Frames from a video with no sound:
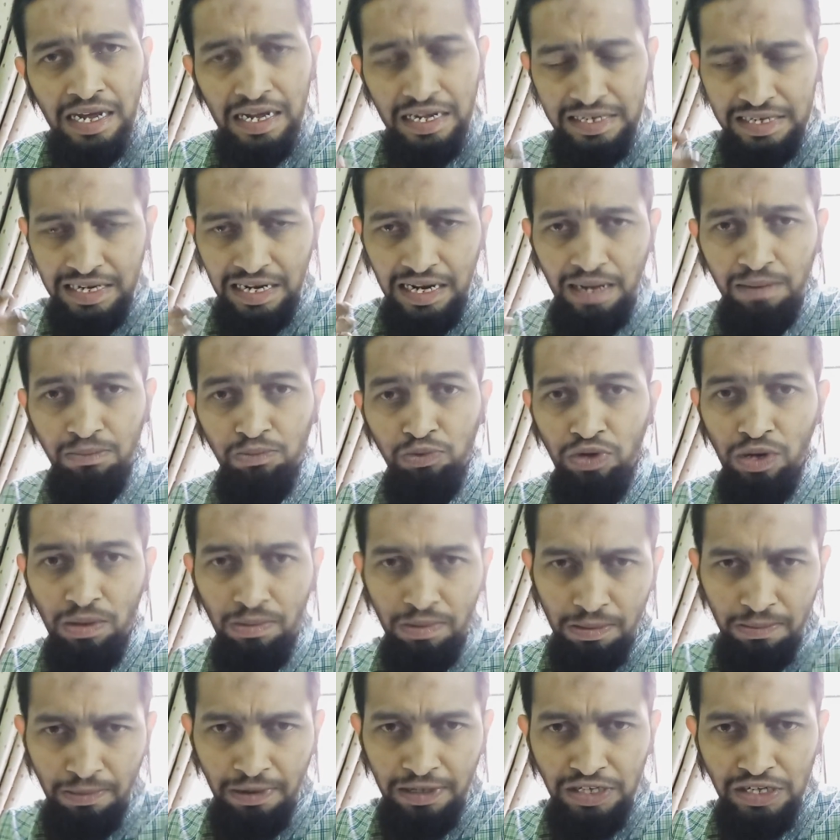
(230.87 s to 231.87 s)
जैसे कि अबू ने
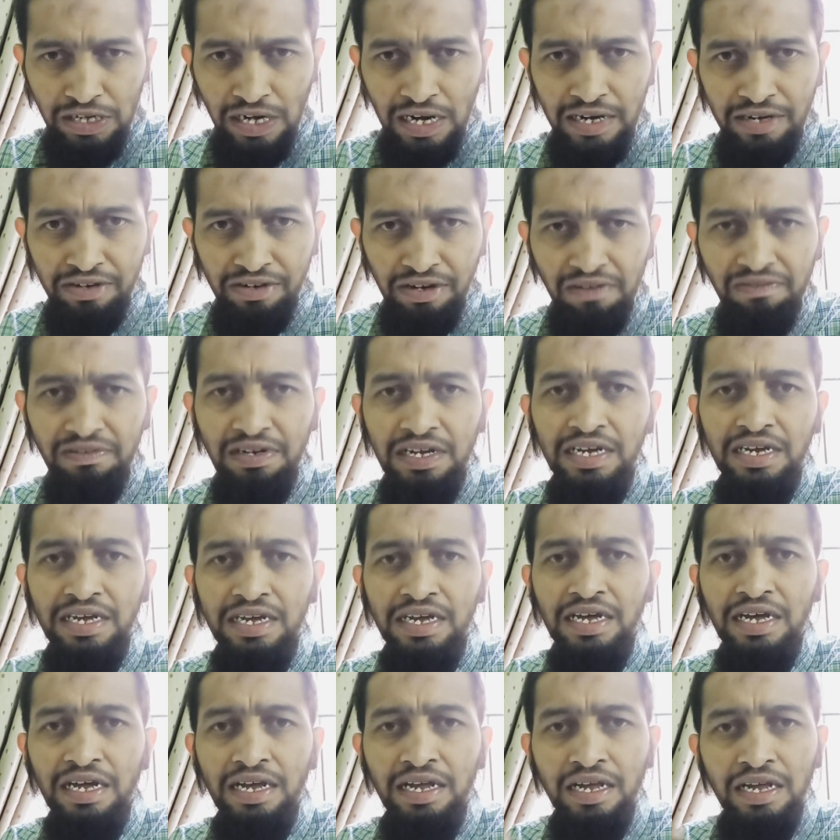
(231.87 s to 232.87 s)
भी माशाल्लाह ट्रैवलिंग
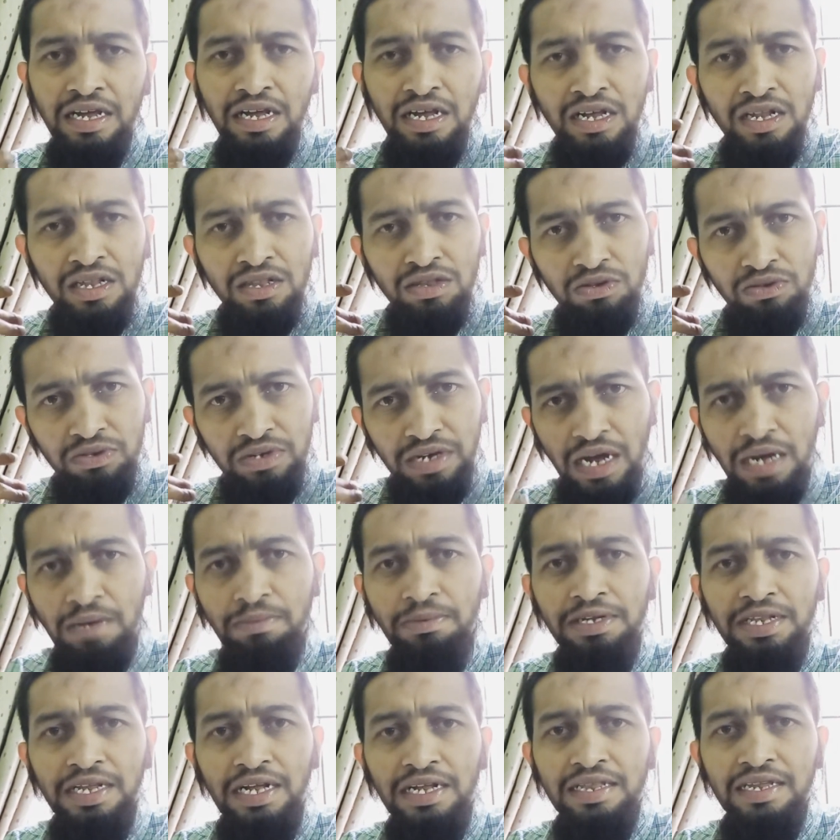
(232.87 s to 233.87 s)
की है तो यही
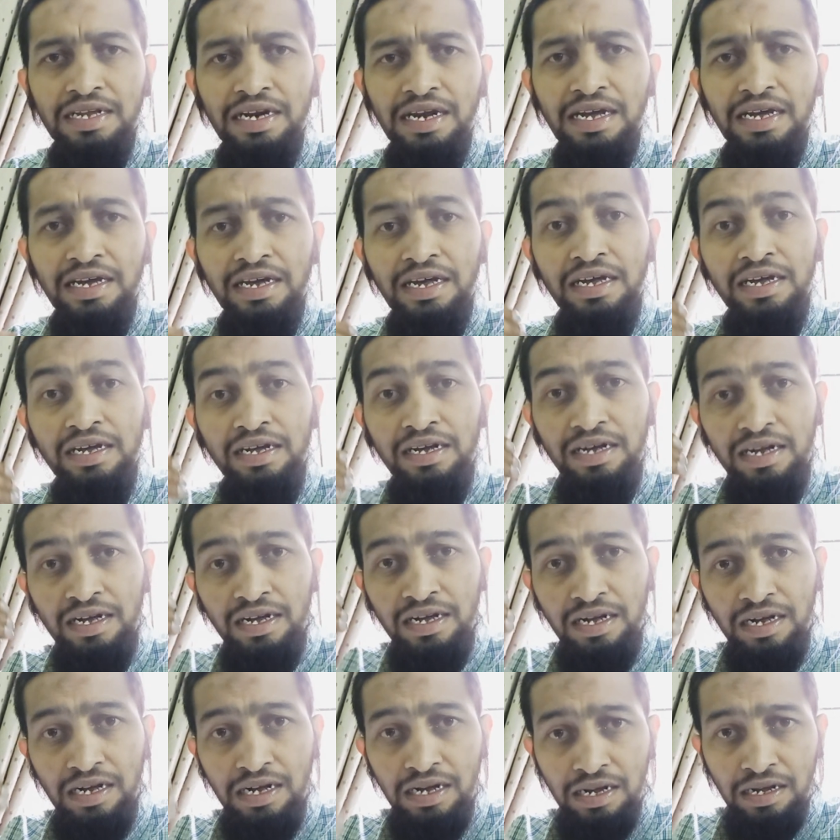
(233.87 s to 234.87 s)
बताते रहे
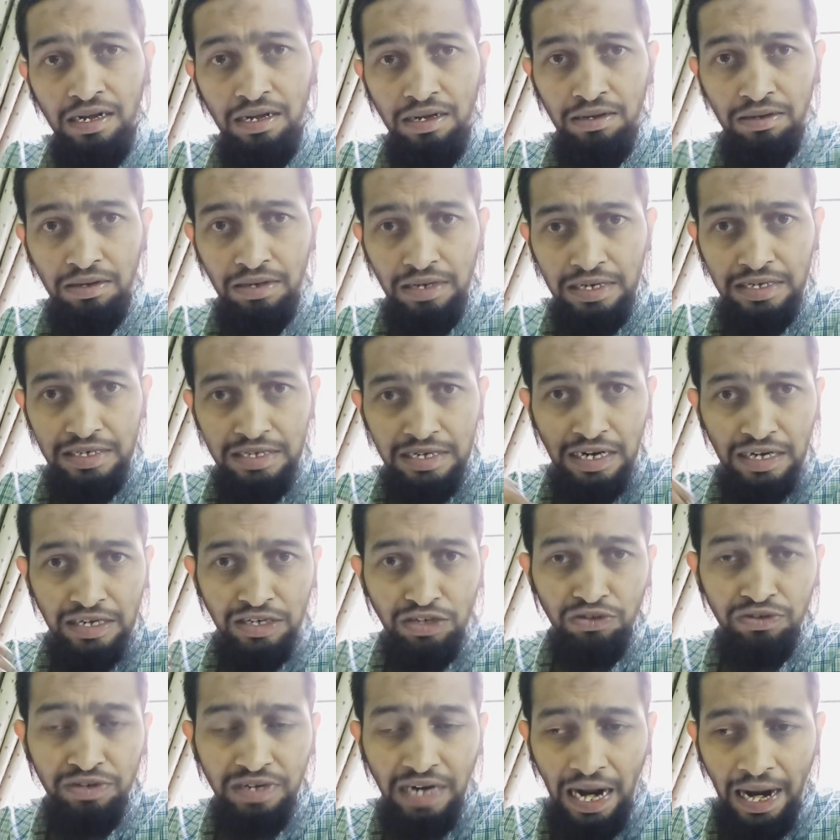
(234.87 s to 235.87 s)
कि ये
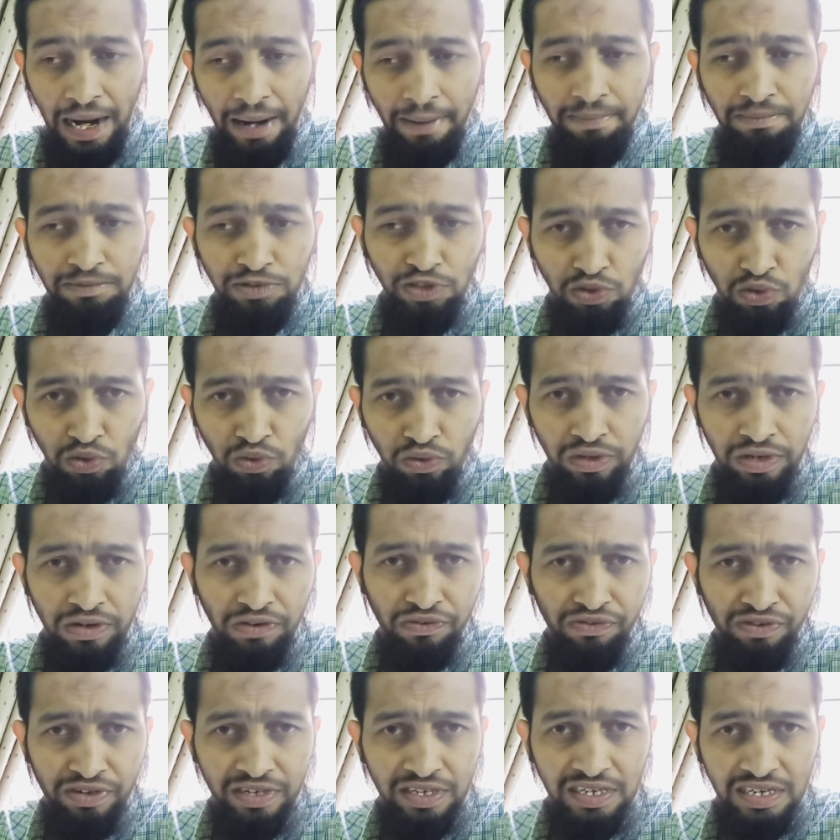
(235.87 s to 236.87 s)
जो टाइम जोन
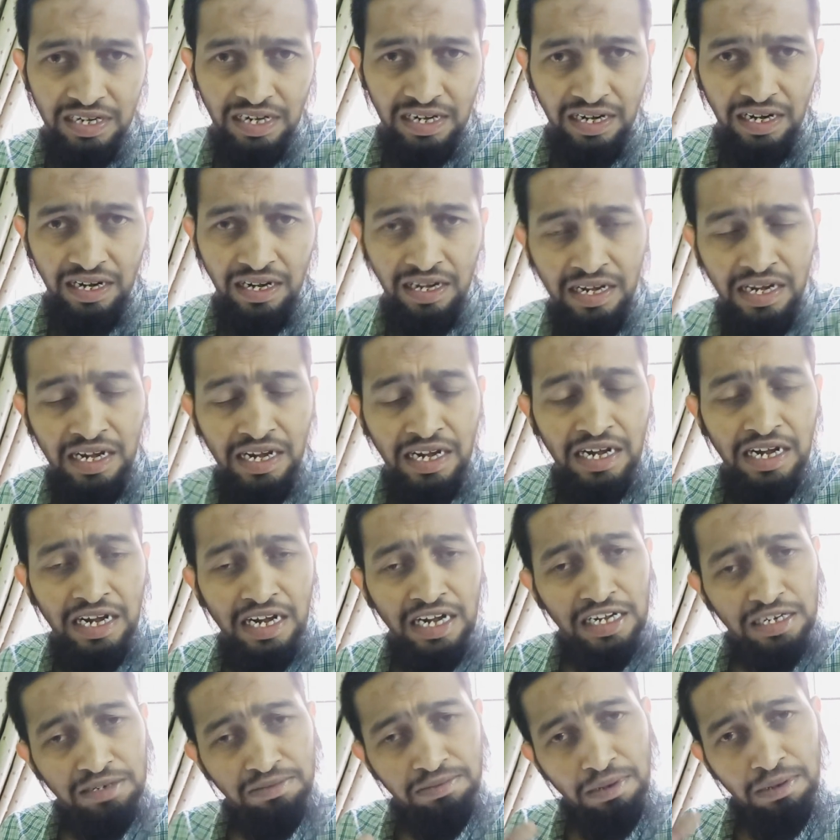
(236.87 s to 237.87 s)
डिफरेंस है ना
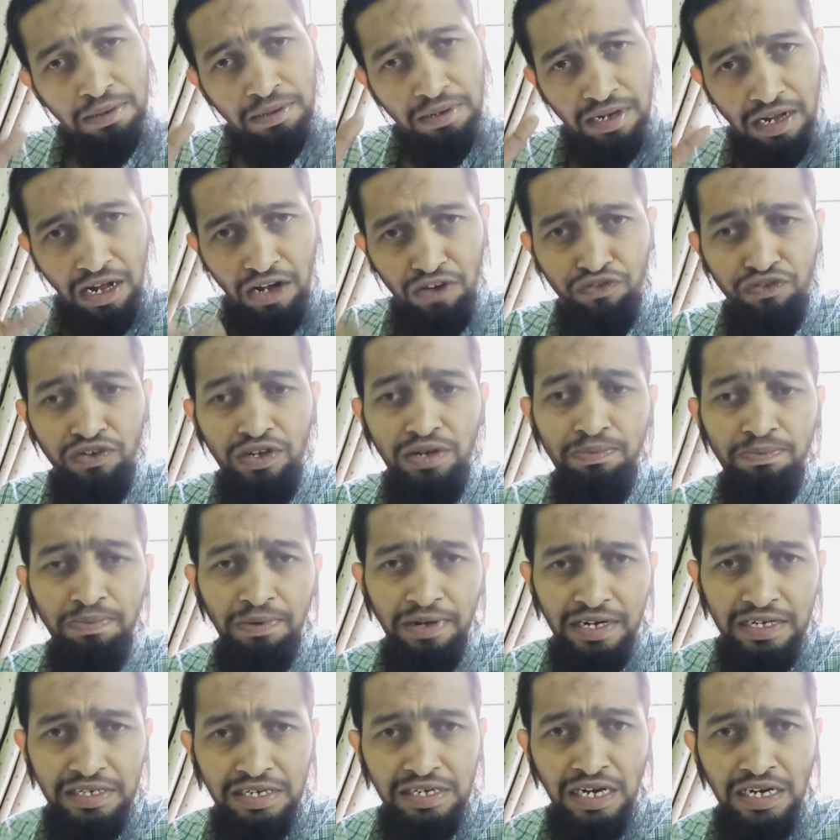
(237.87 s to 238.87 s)
इसमें काफ़ी
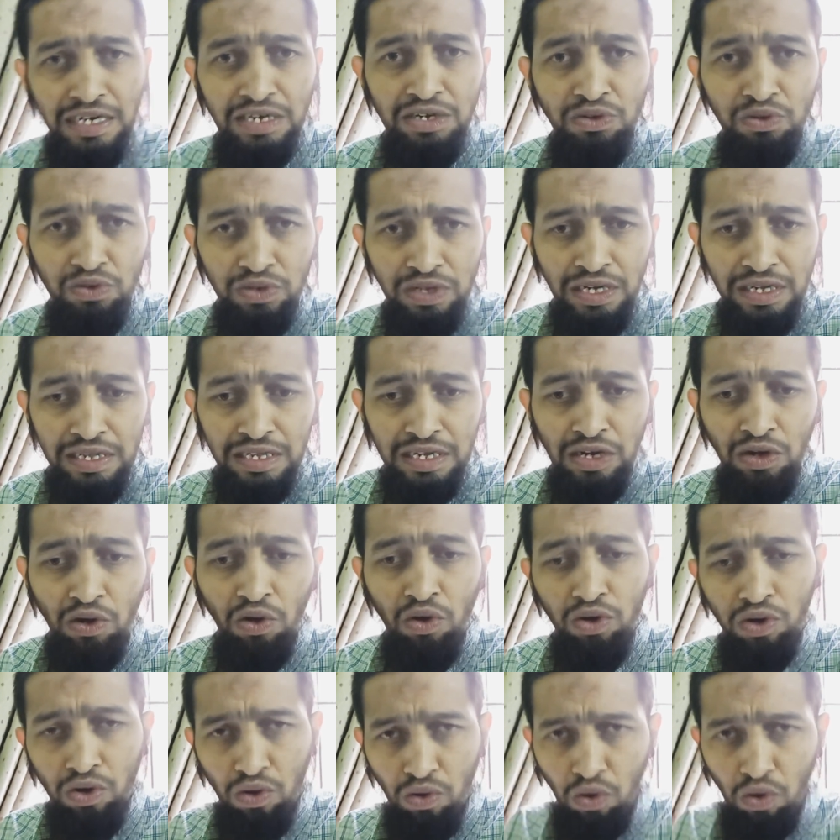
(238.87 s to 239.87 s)
परेशानी हो जाती है और